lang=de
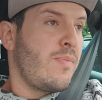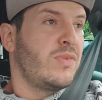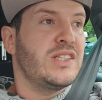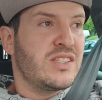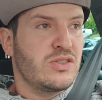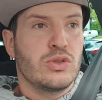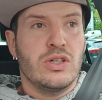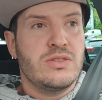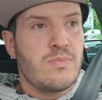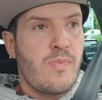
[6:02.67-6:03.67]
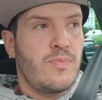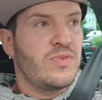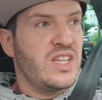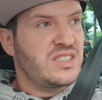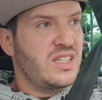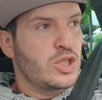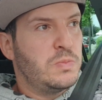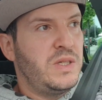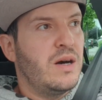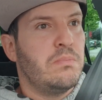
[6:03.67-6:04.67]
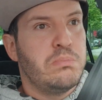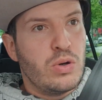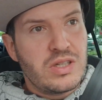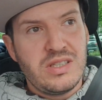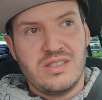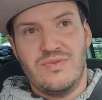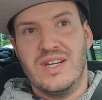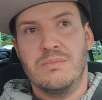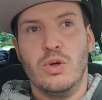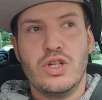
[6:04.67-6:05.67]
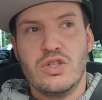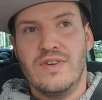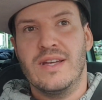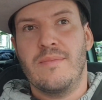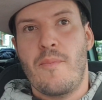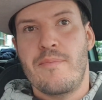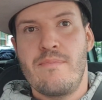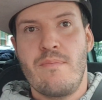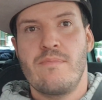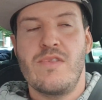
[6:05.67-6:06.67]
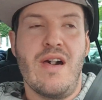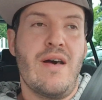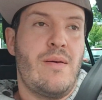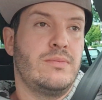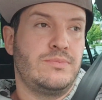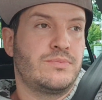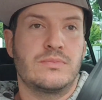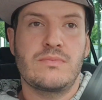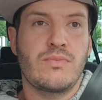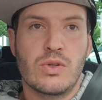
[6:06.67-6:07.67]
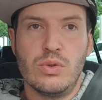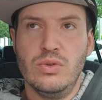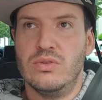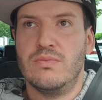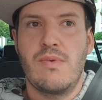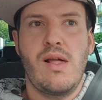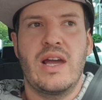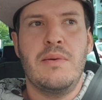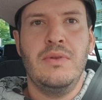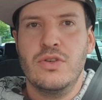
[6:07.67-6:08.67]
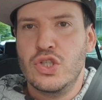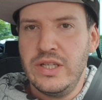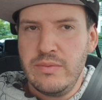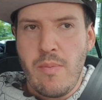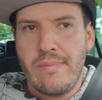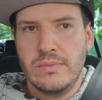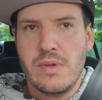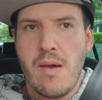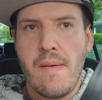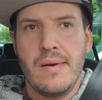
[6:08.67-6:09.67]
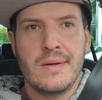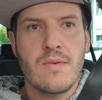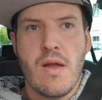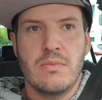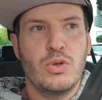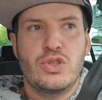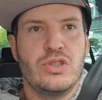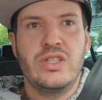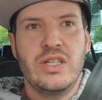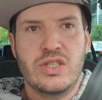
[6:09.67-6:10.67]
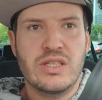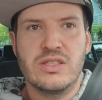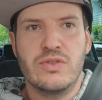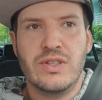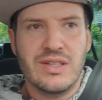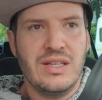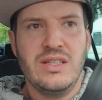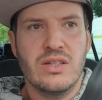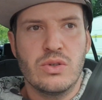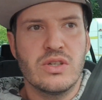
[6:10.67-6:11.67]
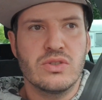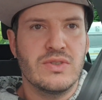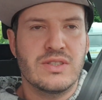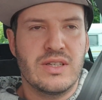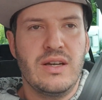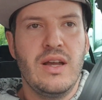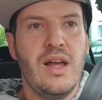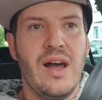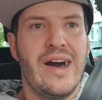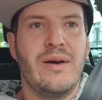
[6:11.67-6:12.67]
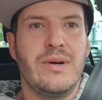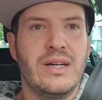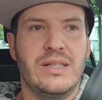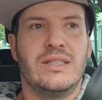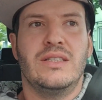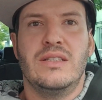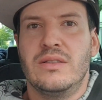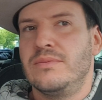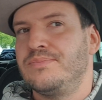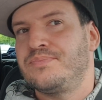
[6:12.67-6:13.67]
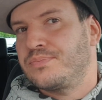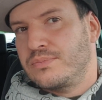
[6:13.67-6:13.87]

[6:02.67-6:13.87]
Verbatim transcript: Nichtsdestotrotz dass dann Spieler bockig, bockig werden. Ja, gut, kann man verstehen. Ja, möchte ich jetzt nicht verteidigen oder sowas. Ja, aber ähm,